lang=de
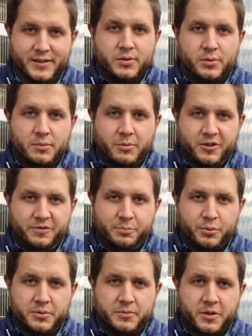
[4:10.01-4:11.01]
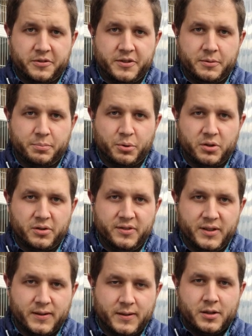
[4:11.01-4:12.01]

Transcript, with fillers: zu einem offenen Bruch wird.